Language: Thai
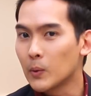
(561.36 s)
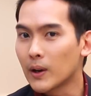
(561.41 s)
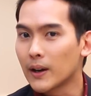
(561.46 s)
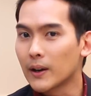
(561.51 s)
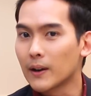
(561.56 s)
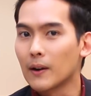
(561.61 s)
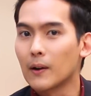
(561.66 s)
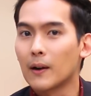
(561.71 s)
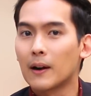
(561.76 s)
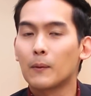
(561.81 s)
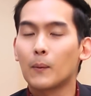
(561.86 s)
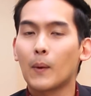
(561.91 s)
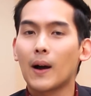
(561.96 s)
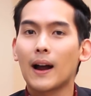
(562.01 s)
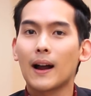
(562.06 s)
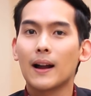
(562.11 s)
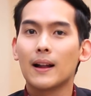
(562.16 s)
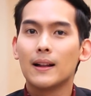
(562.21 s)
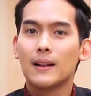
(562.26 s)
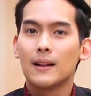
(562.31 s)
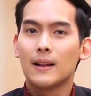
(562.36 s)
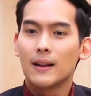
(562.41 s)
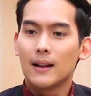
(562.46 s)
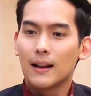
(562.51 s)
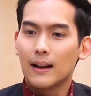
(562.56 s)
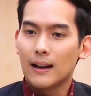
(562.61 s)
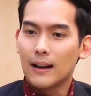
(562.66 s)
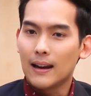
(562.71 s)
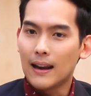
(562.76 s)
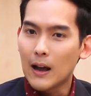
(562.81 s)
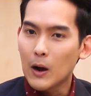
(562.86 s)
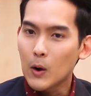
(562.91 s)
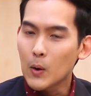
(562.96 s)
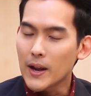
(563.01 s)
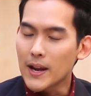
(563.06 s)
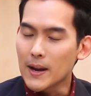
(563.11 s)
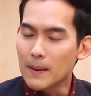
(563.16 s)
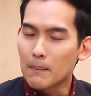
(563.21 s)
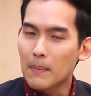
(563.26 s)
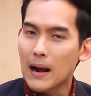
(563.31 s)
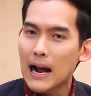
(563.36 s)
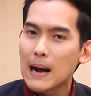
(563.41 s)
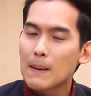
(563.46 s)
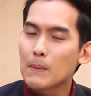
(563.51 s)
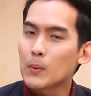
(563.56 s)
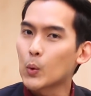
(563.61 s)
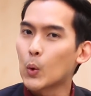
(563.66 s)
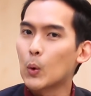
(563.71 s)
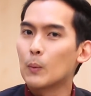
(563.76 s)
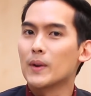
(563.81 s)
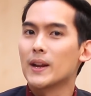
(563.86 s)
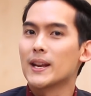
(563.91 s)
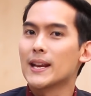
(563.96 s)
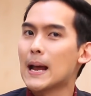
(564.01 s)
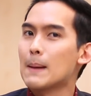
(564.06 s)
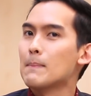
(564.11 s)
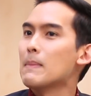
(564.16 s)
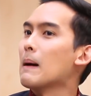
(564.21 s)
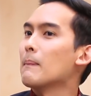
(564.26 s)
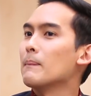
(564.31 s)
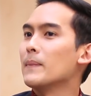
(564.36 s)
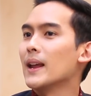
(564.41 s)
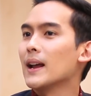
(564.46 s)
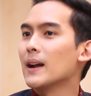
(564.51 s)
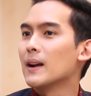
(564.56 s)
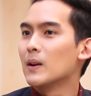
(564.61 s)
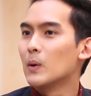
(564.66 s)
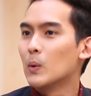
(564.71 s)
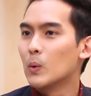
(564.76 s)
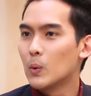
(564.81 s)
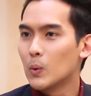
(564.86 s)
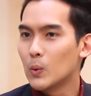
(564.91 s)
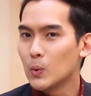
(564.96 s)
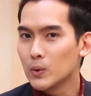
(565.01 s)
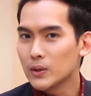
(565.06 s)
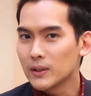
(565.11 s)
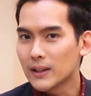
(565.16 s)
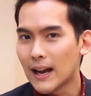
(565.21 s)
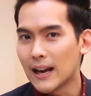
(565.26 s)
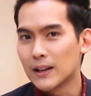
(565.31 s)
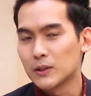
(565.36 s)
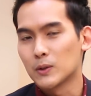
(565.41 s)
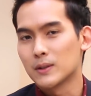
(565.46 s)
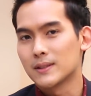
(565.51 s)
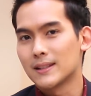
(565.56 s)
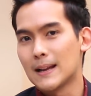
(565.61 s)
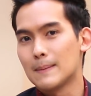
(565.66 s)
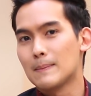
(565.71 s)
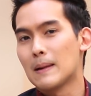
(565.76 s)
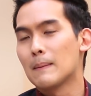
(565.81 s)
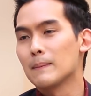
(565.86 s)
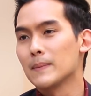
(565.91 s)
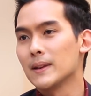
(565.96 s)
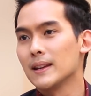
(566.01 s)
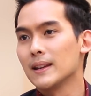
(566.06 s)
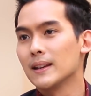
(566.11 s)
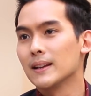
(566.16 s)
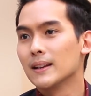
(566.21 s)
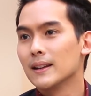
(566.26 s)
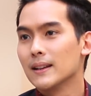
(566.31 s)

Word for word: พูดกันเกี่ยวกับว่าแล้วเห็นภาพรวมใหญ่ๆแบบนี้หุ้นไทยสดใสแบบนี้